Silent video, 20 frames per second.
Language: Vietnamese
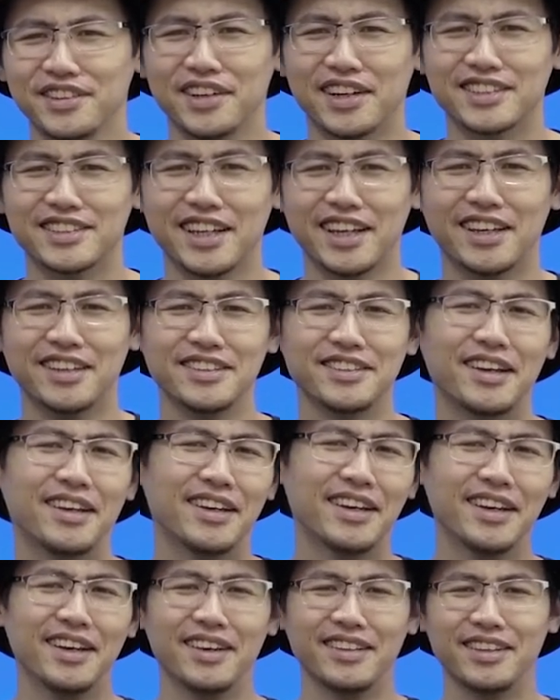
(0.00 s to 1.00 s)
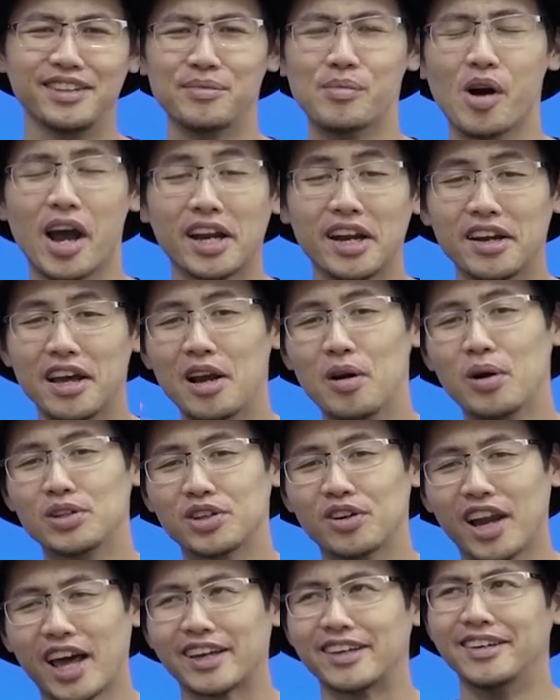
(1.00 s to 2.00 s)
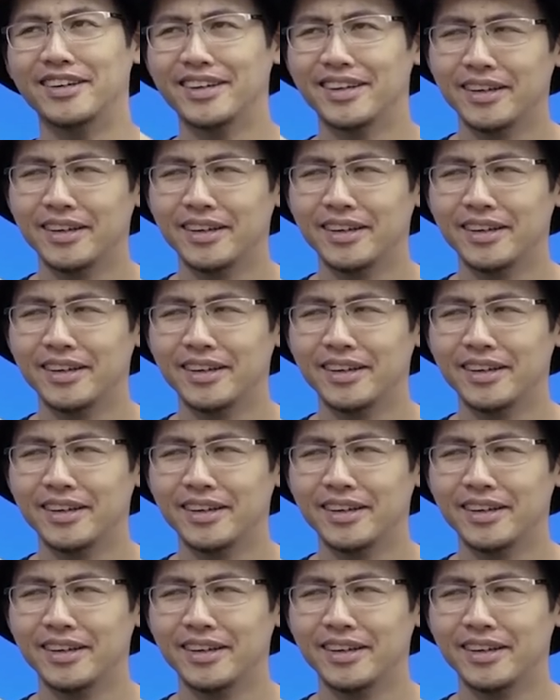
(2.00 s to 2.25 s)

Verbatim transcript: tưởng gì thế thì mua SSD luôn cho nó lành